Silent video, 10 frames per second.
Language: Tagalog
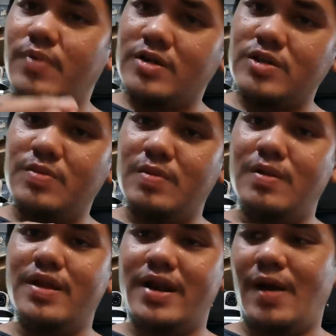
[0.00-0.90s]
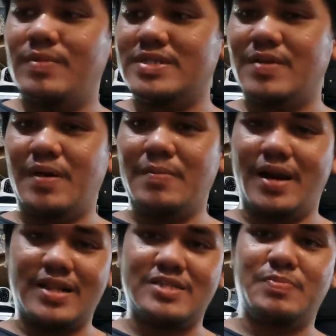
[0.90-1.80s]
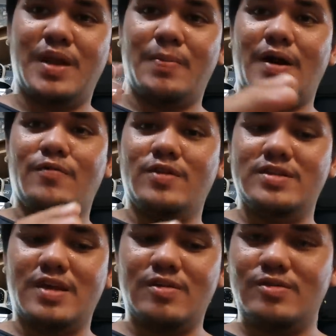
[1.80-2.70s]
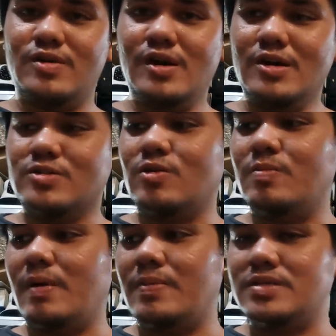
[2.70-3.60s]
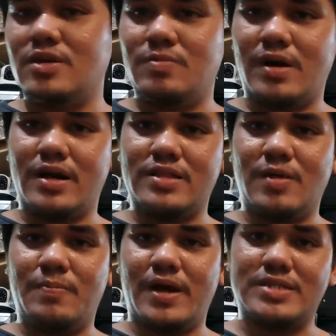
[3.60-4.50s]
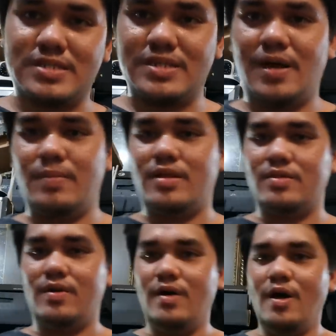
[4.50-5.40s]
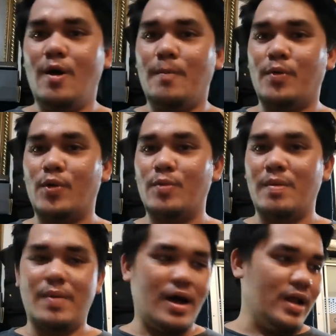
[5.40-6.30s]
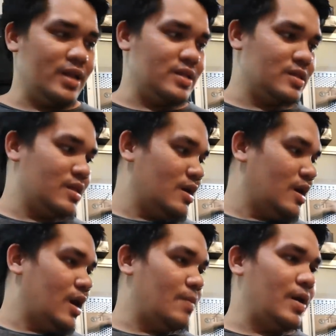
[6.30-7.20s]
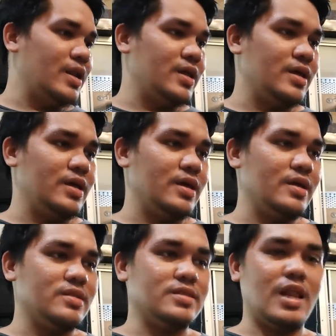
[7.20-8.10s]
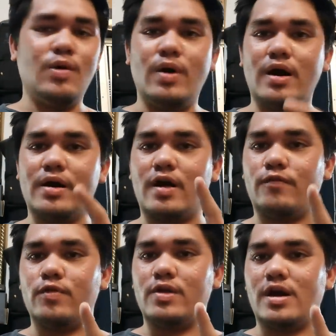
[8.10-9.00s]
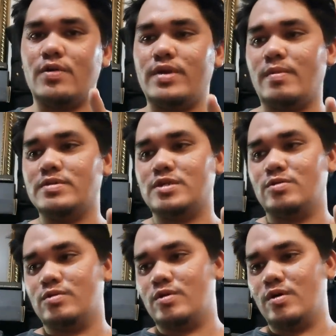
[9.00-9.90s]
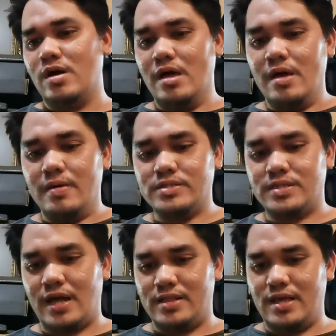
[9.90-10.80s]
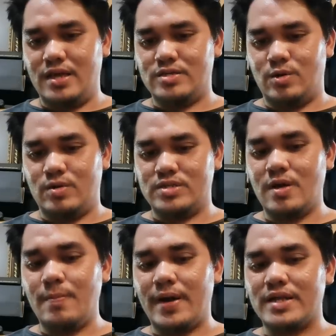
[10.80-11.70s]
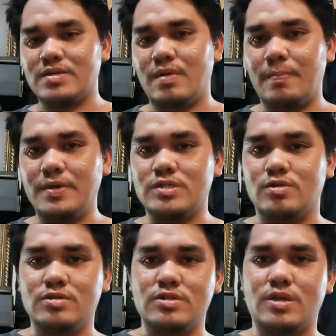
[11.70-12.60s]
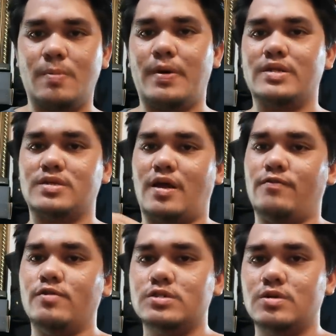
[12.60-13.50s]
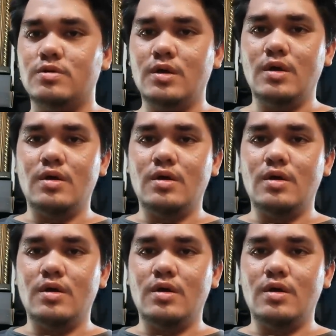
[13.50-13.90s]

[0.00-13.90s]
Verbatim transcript: actually binibili rin namin siya ng mga baril tapos pinaparaffle din sa inyo, no? So kung papansin nyo, magaganda yung prices namin, no? Puro mamahalin. Uh, bali, dalawang raffle gagawin namin siguro sa Sunday. So, isa para sa mga pistols, isa naman para sa rifle. So,